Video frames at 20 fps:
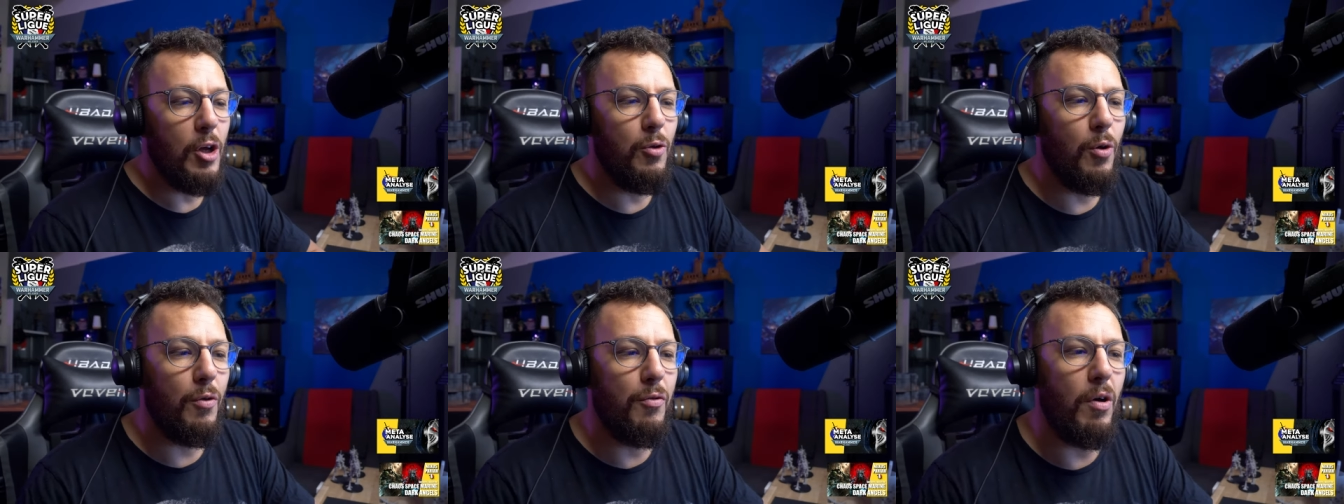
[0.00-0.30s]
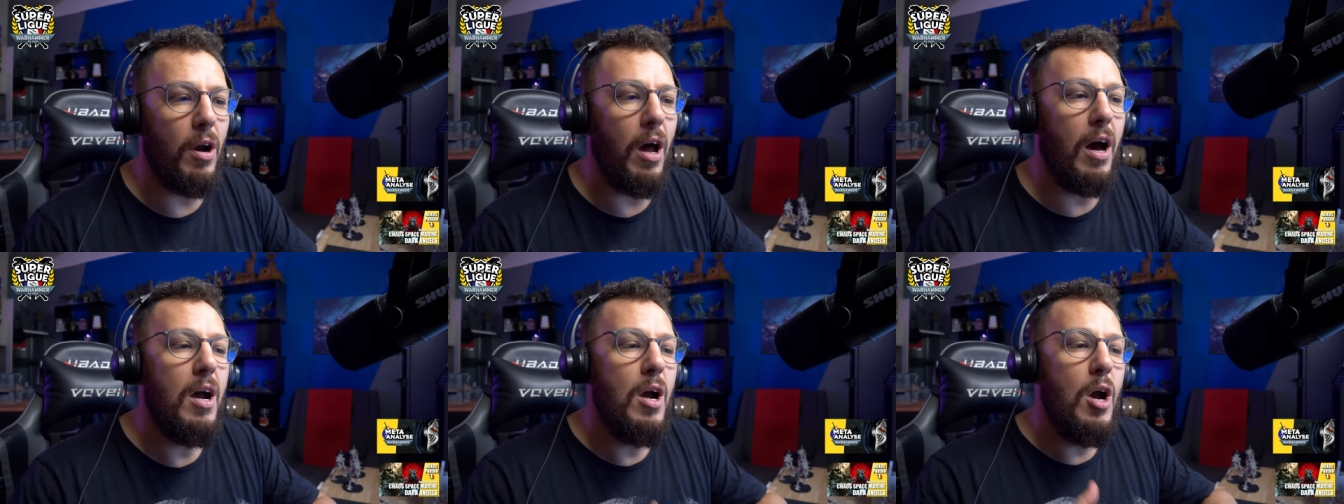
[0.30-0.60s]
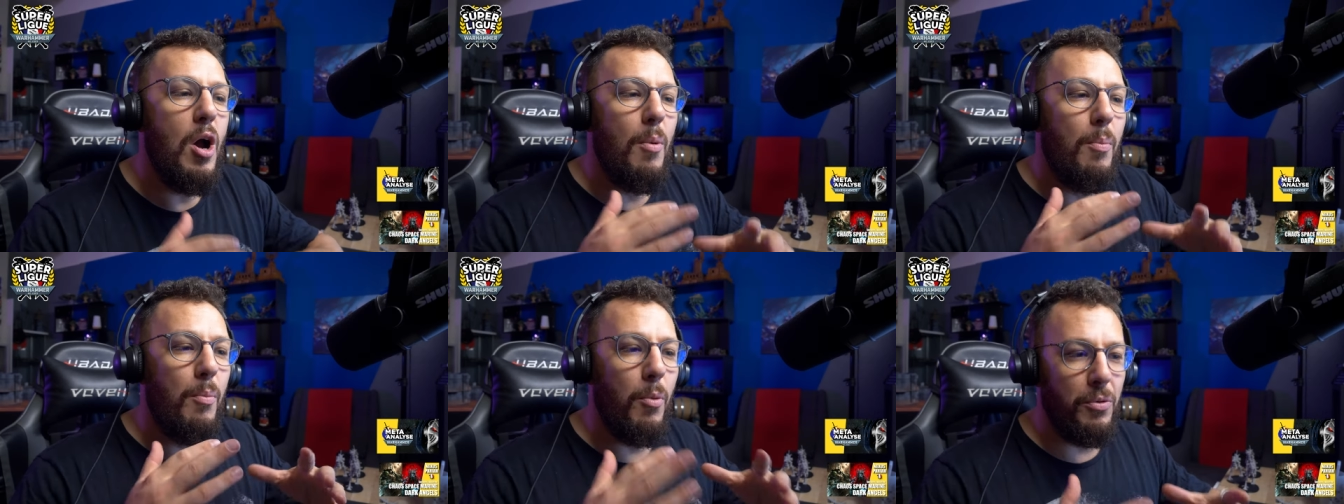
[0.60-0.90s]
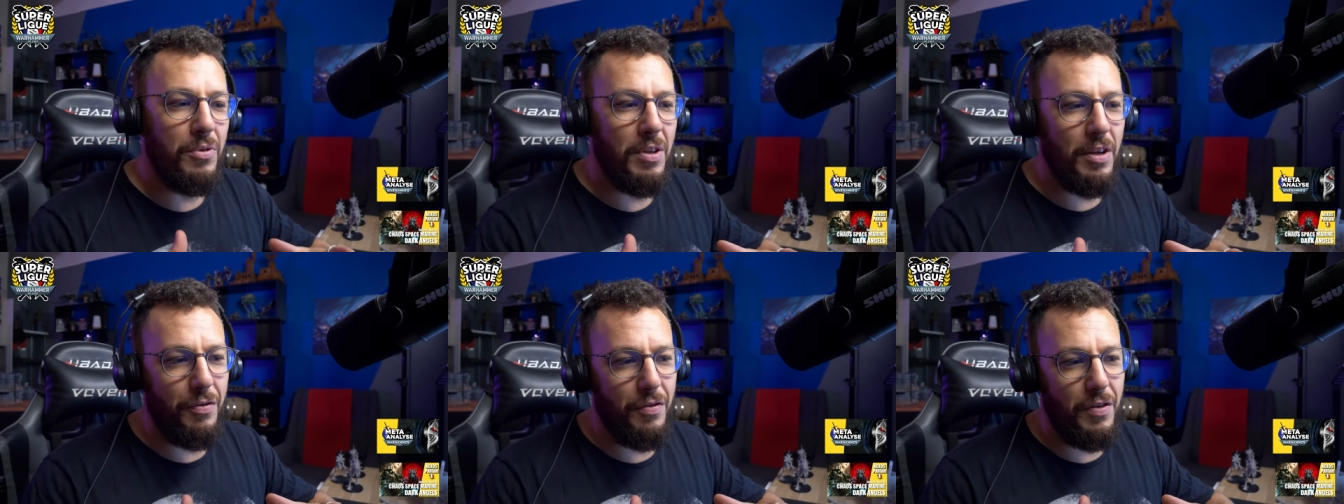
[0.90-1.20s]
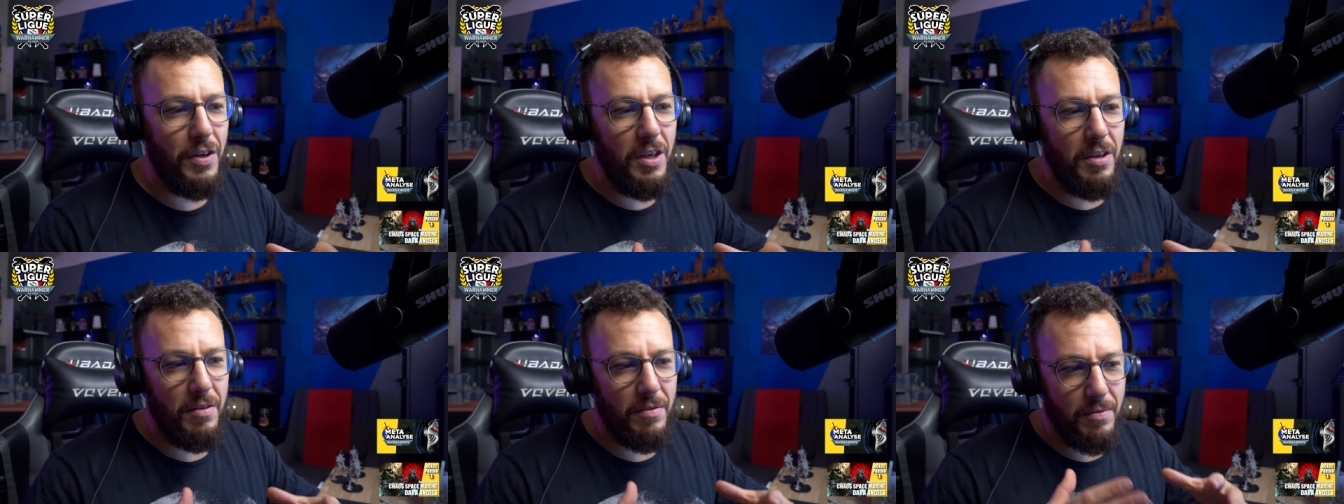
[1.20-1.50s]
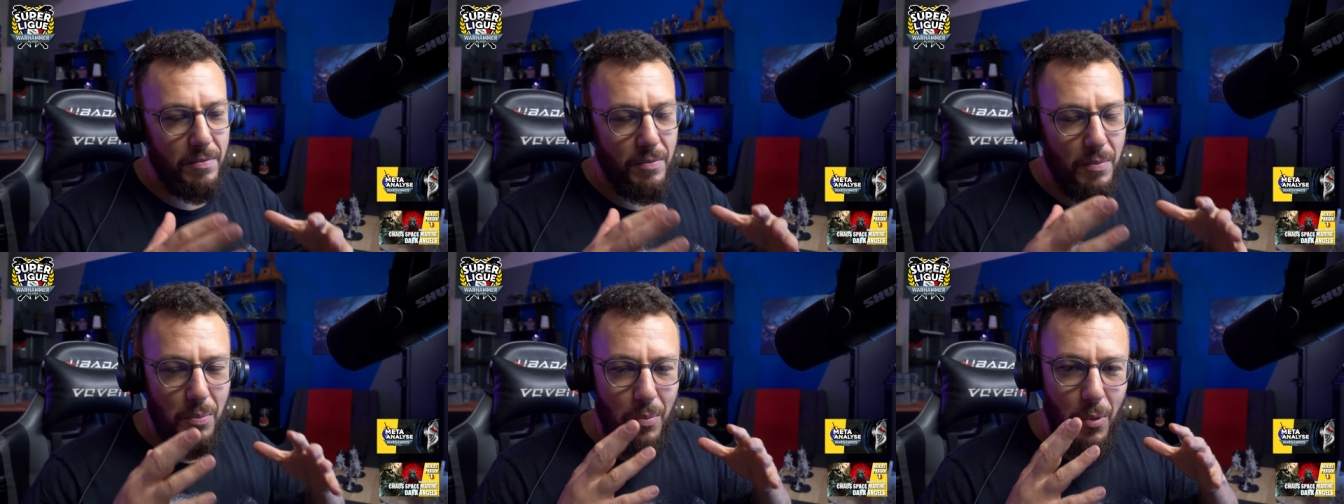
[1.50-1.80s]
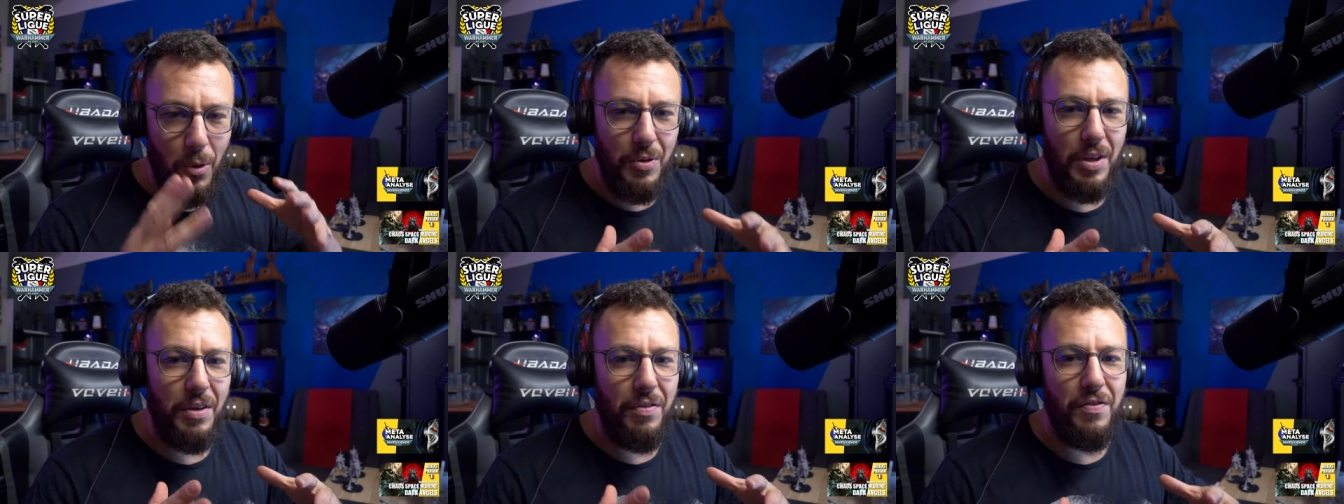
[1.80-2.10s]
Donc voilà, mon défi,
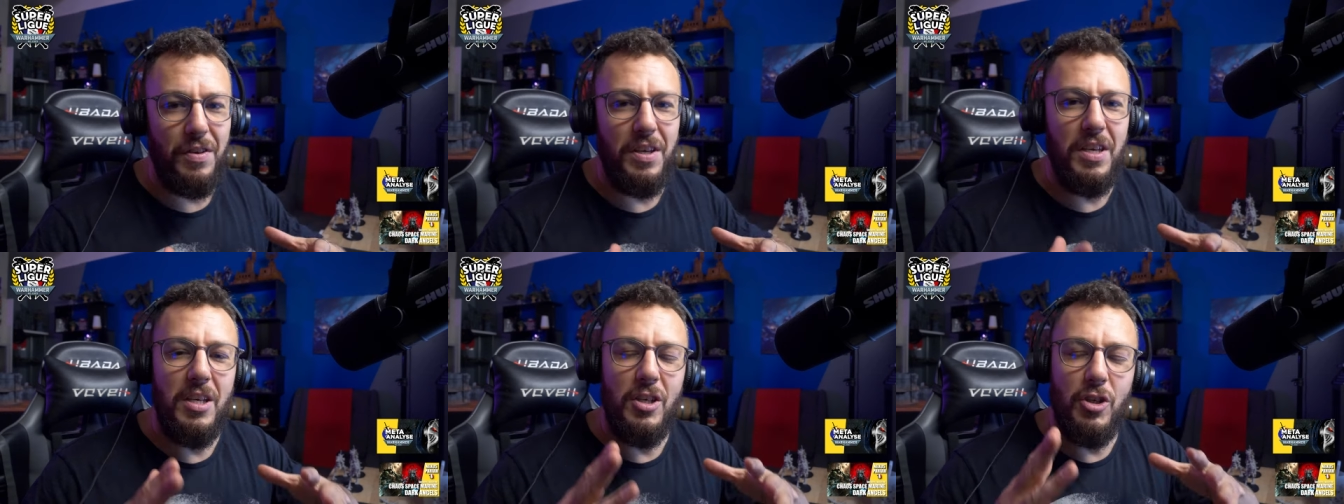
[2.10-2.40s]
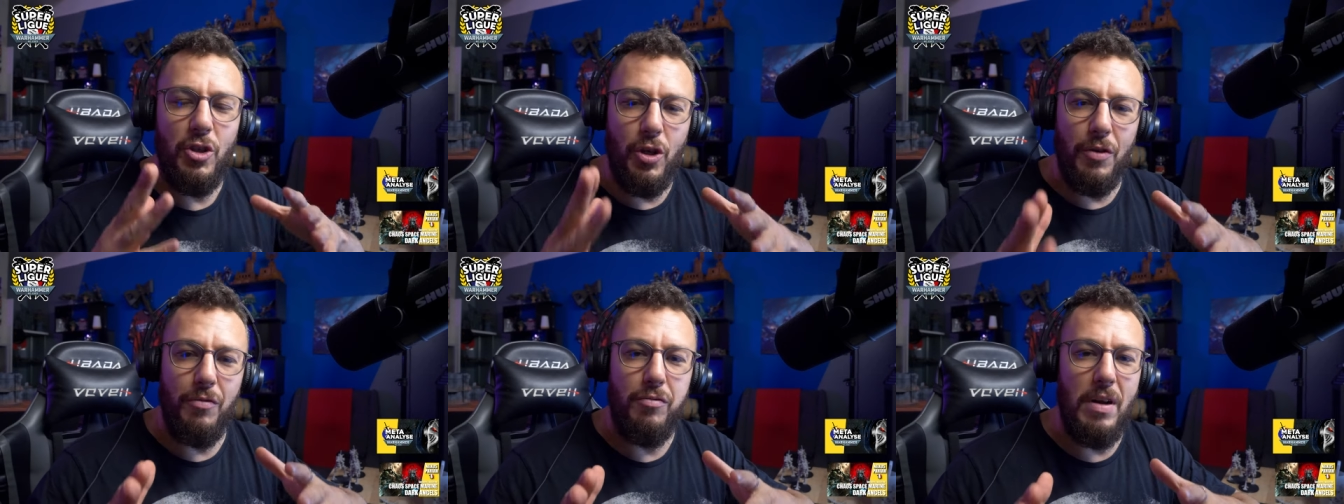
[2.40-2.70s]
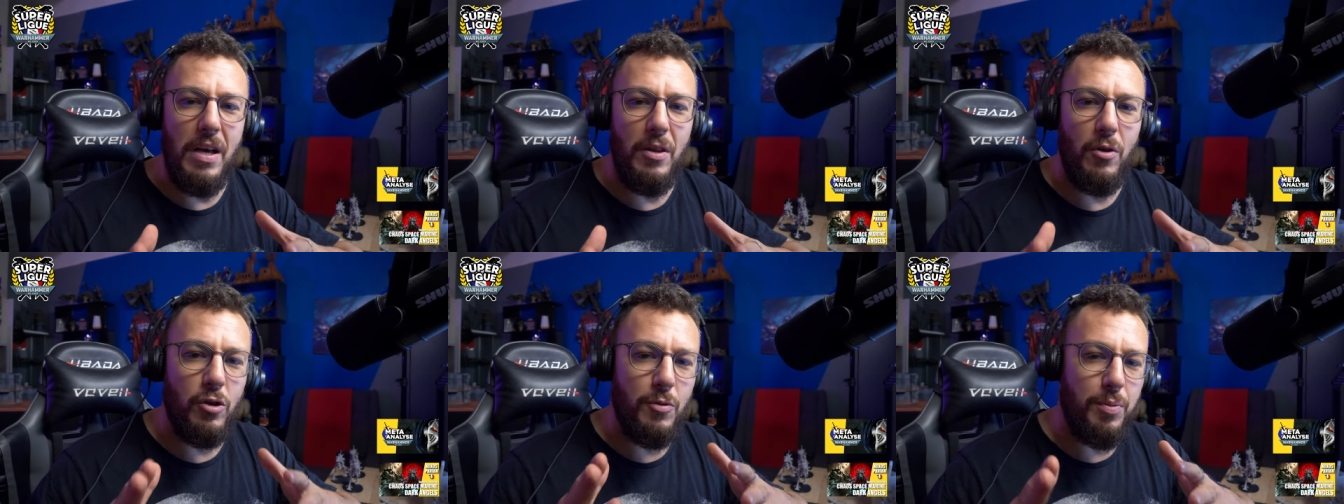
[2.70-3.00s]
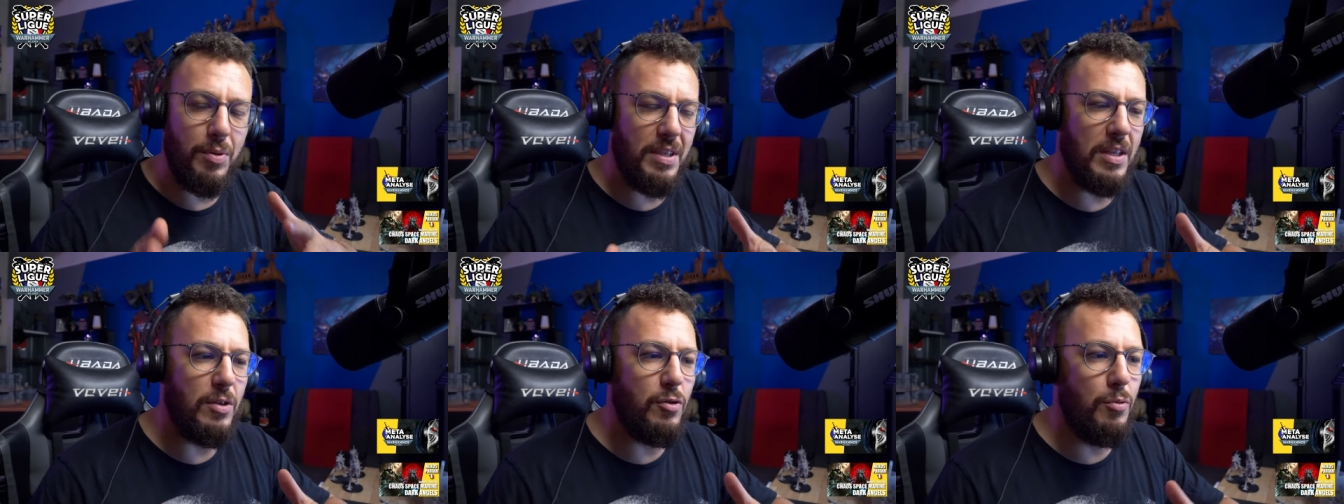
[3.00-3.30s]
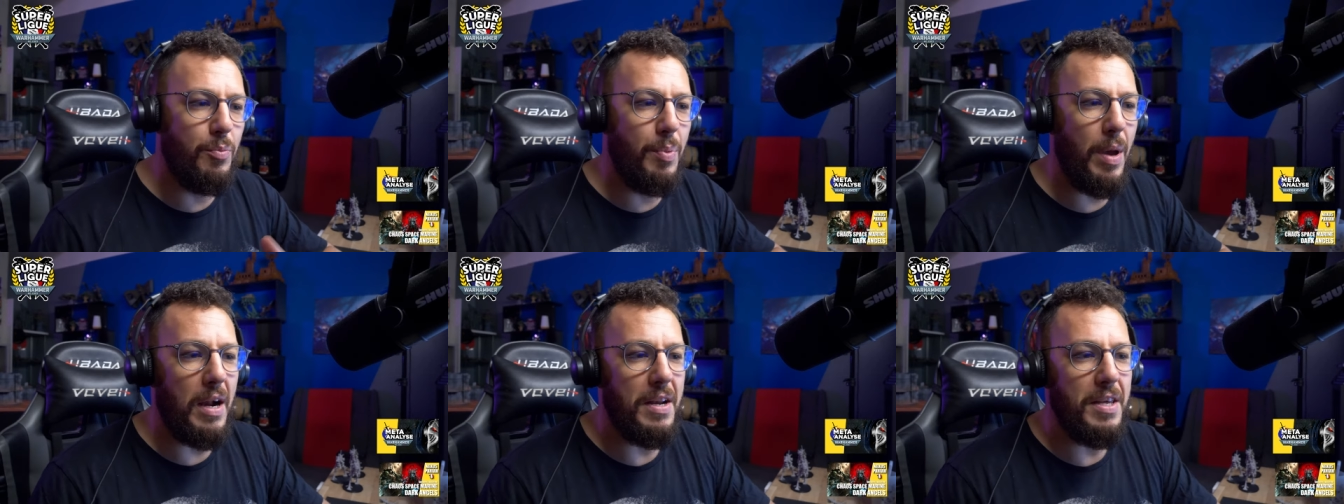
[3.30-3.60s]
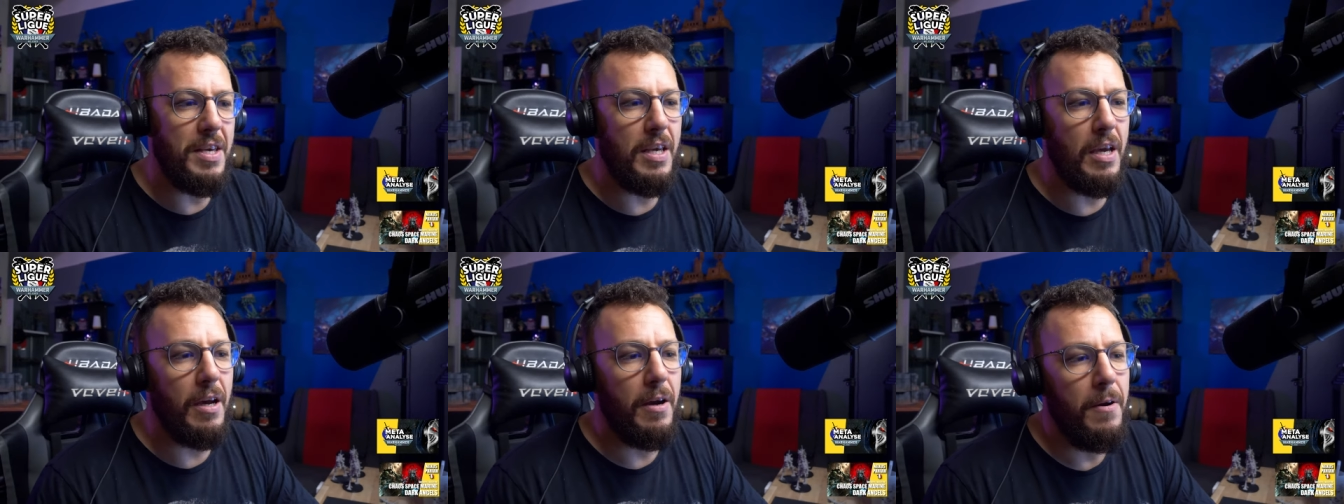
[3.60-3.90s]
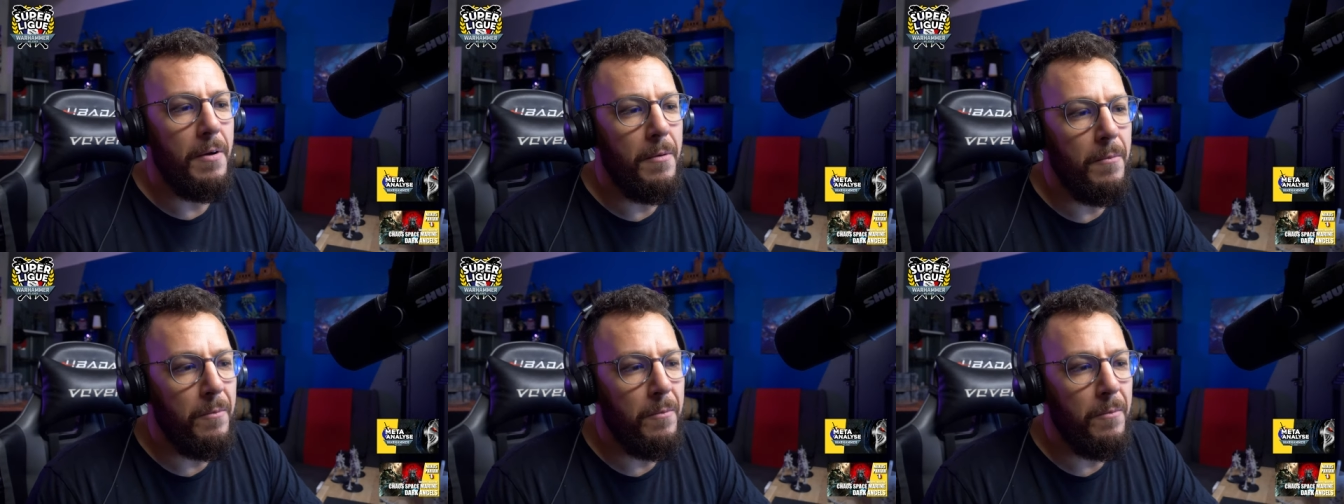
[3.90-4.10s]
mon défi, je vous l'annonce pour cette Super League.